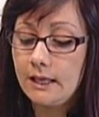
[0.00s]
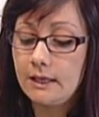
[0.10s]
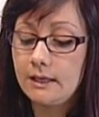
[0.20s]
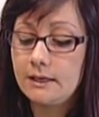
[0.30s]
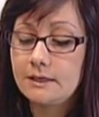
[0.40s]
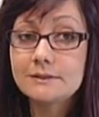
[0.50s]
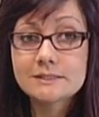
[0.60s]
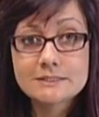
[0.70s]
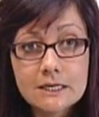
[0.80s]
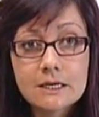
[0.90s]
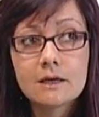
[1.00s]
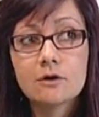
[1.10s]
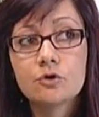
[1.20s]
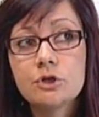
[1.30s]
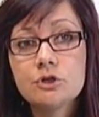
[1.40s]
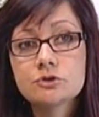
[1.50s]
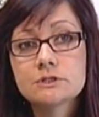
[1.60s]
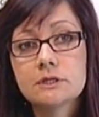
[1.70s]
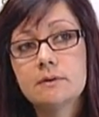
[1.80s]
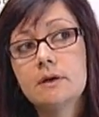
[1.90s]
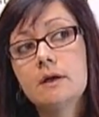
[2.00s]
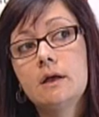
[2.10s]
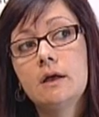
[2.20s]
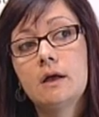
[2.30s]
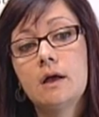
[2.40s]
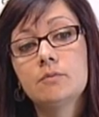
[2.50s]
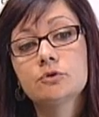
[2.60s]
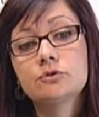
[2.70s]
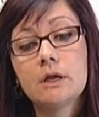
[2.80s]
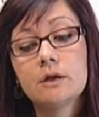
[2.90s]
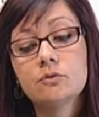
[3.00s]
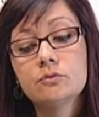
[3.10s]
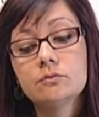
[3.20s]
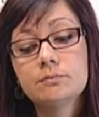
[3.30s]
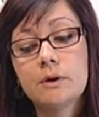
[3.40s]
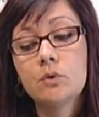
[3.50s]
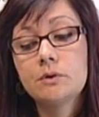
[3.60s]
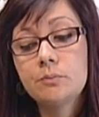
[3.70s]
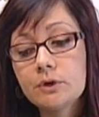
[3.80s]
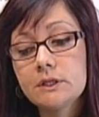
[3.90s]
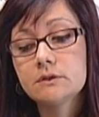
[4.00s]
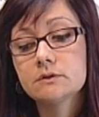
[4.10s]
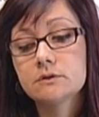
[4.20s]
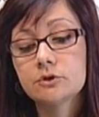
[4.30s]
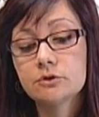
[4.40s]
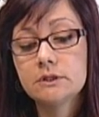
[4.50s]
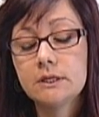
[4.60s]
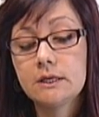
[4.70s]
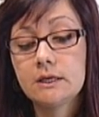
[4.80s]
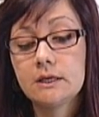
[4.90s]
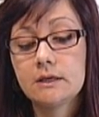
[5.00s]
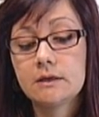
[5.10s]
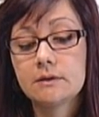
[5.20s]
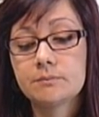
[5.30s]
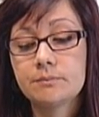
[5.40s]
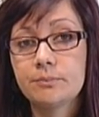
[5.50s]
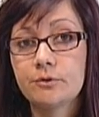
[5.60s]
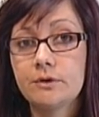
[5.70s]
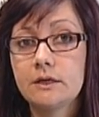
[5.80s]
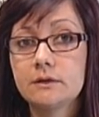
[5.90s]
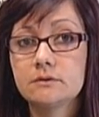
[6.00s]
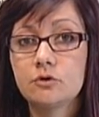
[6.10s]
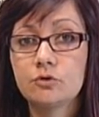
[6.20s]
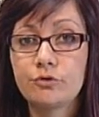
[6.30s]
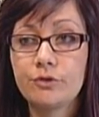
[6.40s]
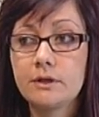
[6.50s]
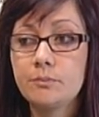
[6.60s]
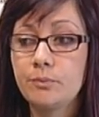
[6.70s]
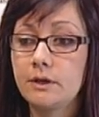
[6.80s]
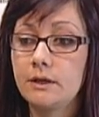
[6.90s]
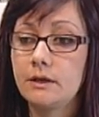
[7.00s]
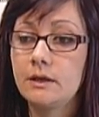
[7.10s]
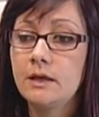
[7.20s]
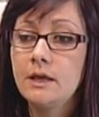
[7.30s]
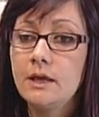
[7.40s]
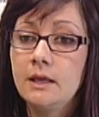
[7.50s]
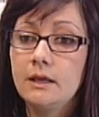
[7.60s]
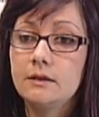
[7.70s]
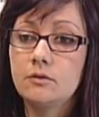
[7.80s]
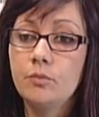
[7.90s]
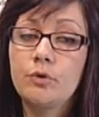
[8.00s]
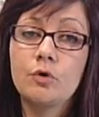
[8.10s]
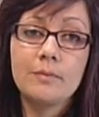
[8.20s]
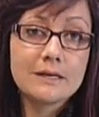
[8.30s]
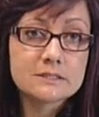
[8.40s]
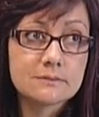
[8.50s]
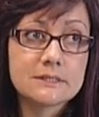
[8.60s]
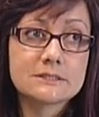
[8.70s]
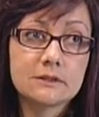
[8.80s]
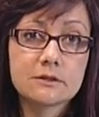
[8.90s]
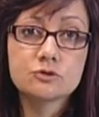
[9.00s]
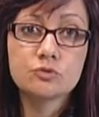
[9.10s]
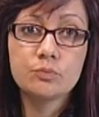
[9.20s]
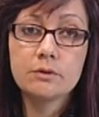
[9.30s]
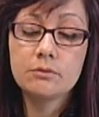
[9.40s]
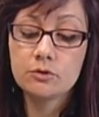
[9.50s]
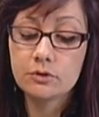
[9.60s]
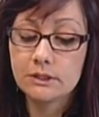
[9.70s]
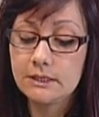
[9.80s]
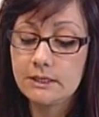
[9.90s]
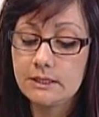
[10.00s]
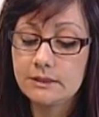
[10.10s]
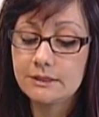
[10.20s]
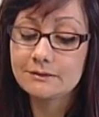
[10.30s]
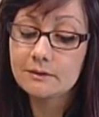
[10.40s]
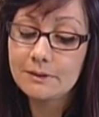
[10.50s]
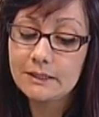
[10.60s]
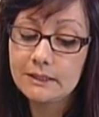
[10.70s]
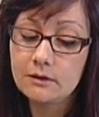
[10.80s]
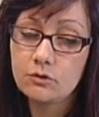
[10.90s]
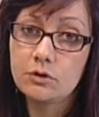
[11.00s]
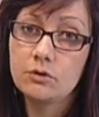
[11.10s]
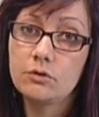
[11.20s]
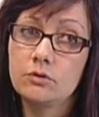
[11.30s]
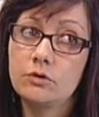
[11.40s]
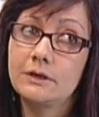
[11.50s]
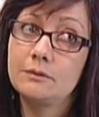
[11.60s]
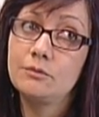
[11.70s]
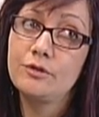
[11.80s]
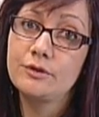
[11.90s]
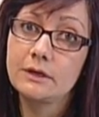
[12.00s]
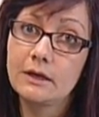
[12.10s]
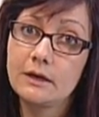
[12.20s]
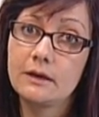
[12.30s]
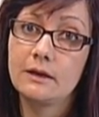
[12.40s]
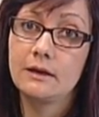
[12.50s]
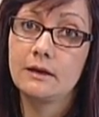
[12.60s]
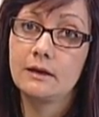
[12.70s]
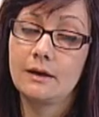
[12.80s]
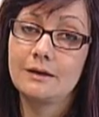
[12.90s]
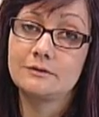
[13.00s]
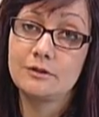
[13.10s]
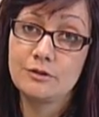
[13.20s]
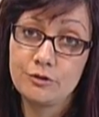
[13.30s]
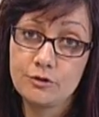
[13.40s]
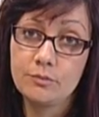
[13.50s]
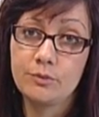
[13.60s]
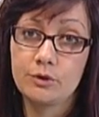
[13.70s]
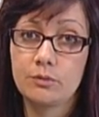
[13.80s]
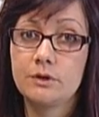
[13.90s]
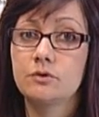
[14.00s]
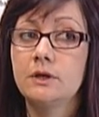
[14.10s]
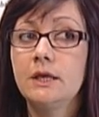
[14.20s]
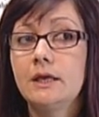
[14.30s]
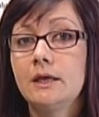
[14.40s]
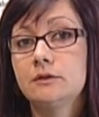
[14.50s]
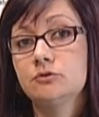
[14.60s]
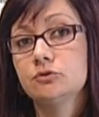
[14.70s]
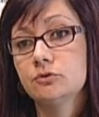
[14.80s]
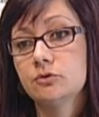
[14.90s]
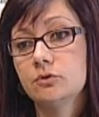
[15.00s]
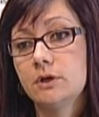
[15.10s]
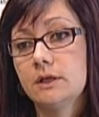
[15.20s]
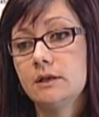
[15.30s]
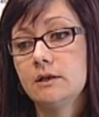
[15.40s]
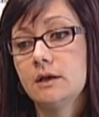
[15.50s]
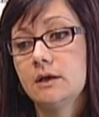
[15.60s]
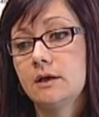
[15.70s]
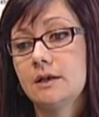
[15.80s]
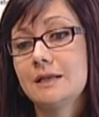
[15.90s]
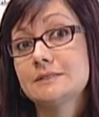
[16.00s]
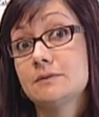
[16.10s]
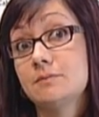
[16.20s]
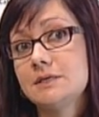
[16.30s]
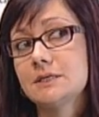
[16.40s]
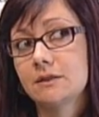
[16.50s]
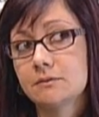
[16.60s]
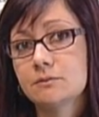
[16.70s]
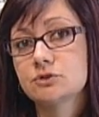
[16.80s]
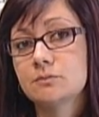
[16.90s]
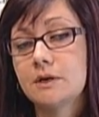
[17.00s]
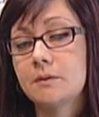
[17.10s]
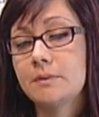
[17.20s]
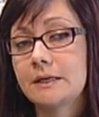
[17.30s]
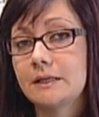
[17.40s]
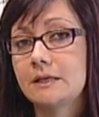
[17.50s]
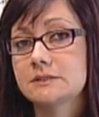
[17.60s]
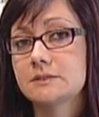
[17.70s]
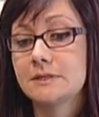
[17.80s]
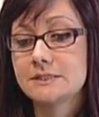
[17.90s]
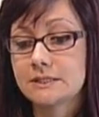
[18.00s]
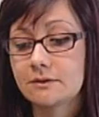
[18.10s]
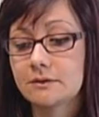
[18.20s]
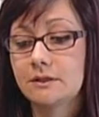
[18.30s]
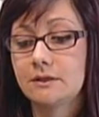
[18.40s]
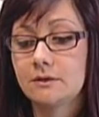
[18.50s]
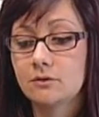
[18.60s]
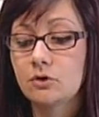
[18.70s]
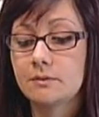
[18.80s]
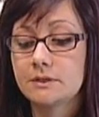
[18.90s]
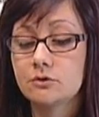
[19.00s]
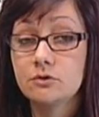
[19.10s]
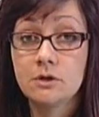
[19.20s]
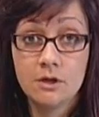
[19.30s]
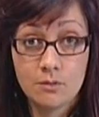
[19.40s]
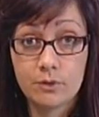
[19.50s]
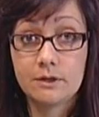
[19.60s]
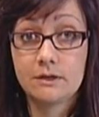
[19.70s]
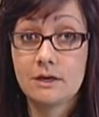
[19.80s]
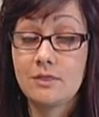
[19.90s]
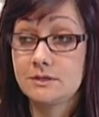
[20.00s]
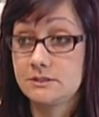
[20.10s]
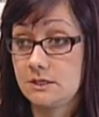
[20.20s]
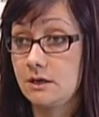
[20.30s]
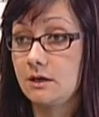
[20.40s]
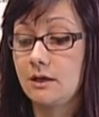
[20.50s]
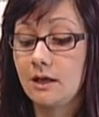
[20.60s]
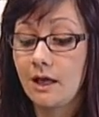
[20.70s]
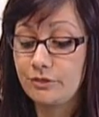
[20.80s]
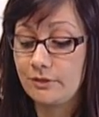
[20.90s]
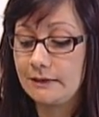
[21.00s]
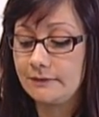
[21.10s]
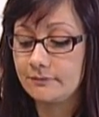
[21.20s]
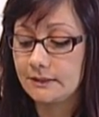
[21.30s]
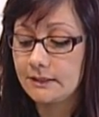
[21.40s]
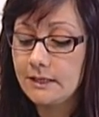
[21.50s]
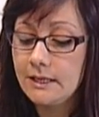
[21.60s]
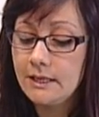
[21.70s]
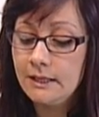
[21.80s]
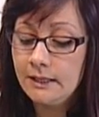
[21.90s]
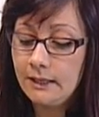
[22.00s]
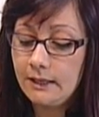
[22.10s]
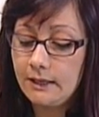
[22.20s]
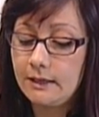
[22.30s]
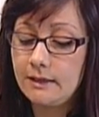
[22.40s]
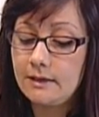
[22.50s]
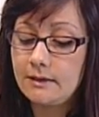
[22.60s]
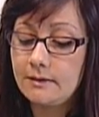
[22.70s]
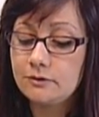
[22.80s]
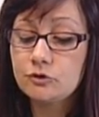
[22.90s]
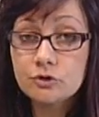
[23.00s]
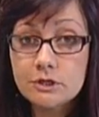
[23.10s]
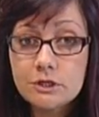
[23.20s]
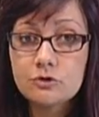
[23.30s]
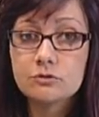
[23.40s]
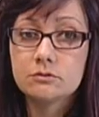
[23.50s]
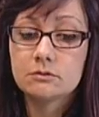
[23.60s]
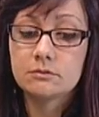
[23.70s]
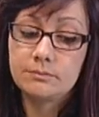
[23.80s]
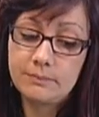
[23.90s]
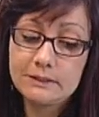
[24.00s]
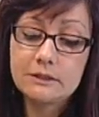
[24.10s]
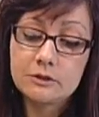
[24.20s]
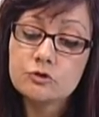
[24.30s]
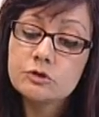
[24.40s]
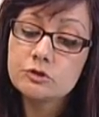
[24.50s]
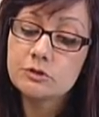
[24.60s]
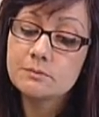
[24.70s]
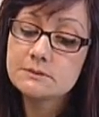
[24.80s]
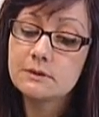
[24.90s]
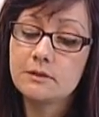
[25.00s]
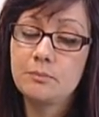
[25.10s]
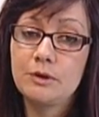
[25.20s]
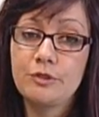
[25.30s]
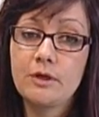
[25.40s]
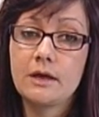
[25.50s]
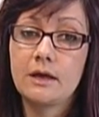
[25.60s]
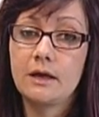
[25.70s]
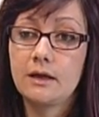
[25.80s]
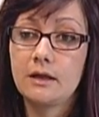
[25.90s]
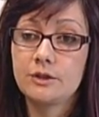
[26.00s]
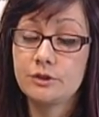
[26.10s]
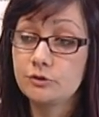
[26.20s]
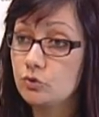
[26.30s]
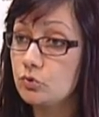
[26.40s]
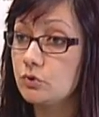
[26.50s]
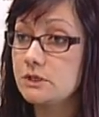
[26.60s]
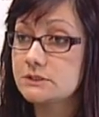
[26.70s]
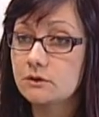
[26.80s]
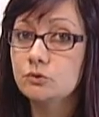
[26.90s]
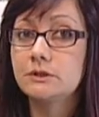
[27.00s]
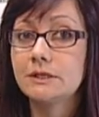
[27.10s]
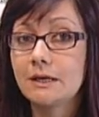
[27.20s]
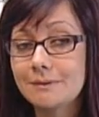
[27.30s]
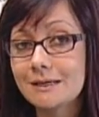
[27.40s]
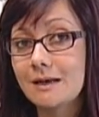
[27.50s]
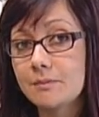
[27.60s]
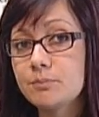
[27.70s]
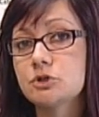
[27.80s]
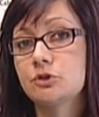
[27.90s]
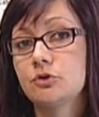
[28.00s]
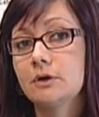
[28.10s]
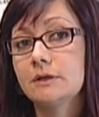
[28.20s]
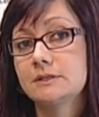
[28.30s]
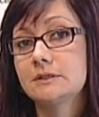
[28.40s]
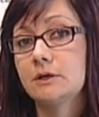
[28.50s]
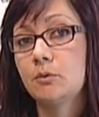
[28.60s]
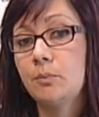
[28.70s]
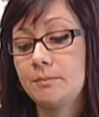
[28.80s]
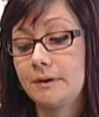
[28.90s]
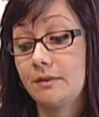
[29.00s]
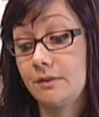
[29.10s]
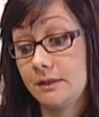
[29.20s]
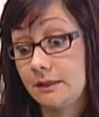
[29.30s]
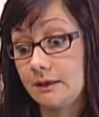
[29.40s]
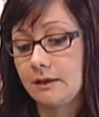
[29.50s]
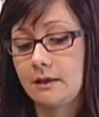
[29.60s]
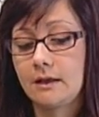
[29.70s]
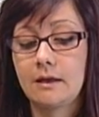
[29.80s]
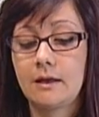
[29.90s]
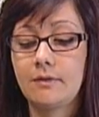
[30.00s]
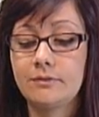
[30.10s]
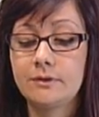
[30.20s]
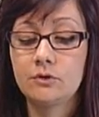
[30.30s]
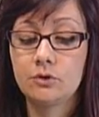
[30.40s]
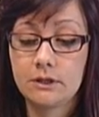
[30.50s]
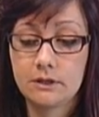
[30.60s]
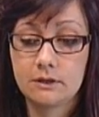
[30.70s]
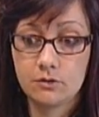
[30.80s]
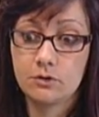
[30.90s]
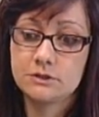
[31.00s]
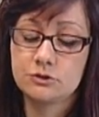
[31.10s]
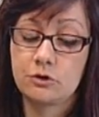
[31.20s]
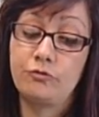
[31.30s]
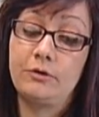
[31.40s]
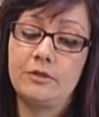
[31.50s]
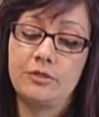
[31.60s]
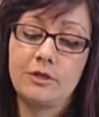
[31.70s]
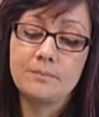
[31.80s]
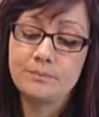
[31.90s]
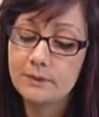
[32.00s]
Eh, en estas charlas a los niños se les va a mostrar un PowerPoint donde podrán conocer pues, un poco más la Semana Santa de su pueblo y de esta manera los lo queremos acercar a, la tradición, porque bueno, esto es la, semilla que debemos sembrar para que la Semana Santa de Jerez de los Caballeros pues en realidad siga hacia adelante. Eh, estos niños, parte de estos niños también se van a desplazar al Centro Cultural San Agustín a ver la exposición que allí tenemos preparada y que antes os he, hecho referencia.